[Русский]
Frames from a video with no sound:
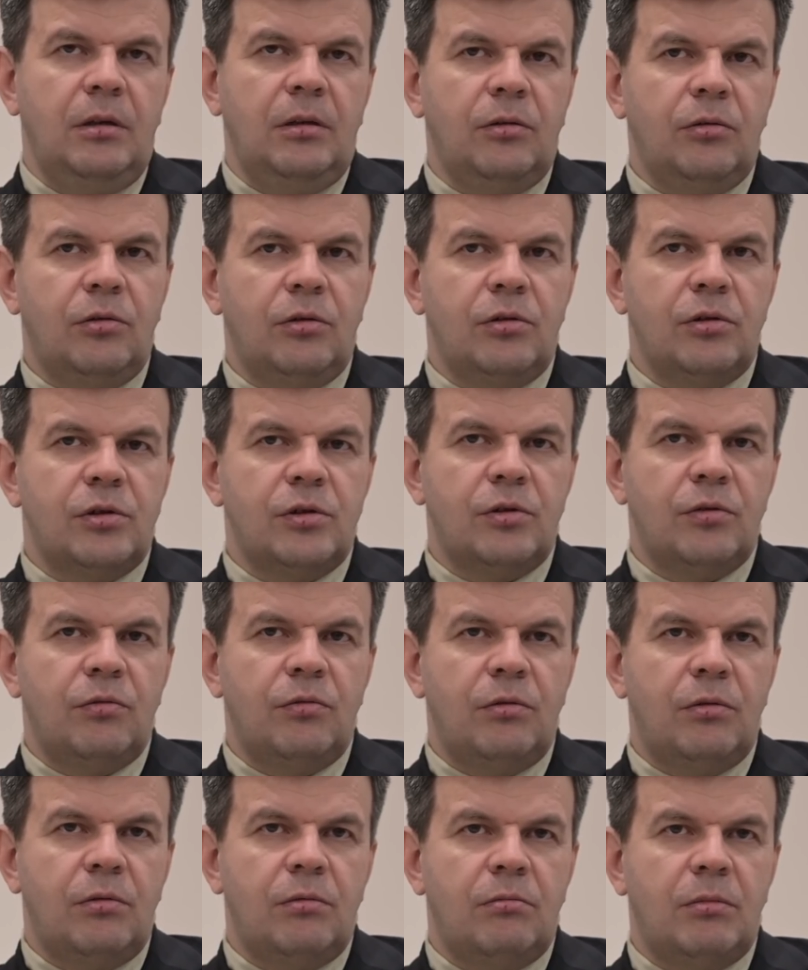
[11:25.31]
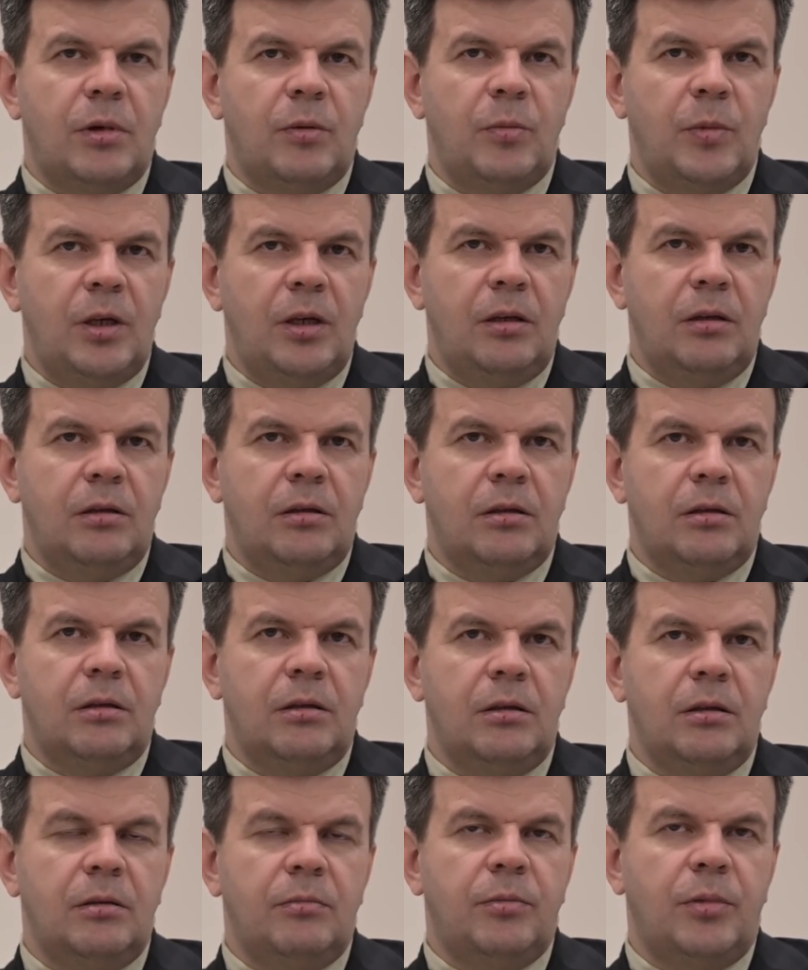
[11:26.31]
Ну до сего момента
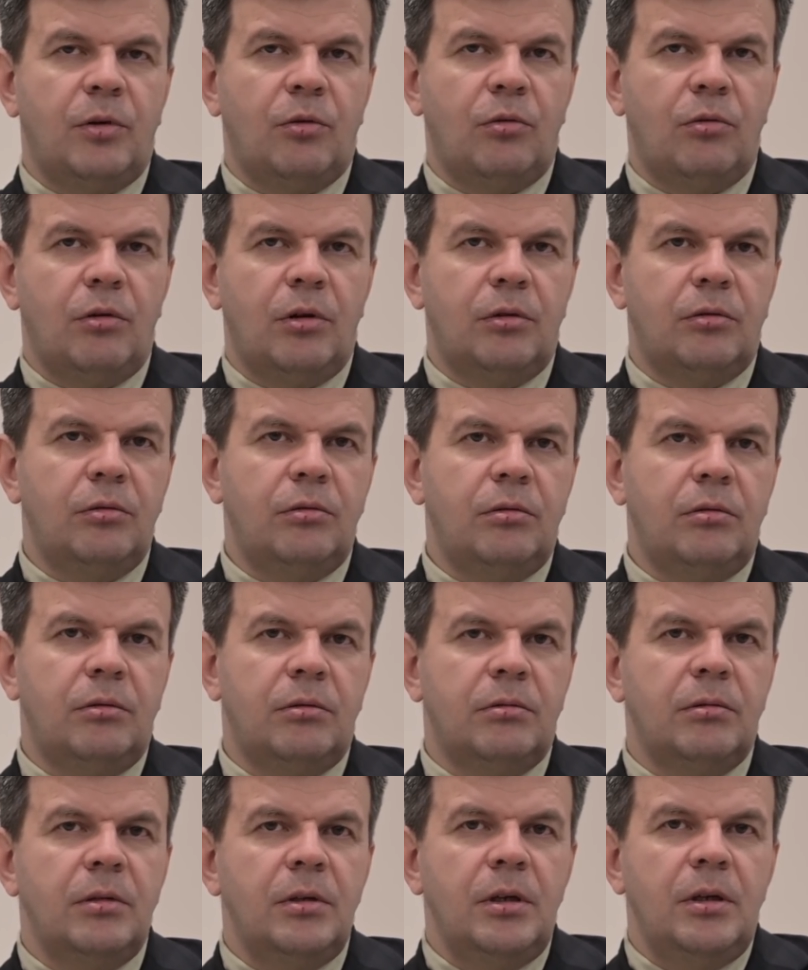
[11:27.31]
да, прокуратура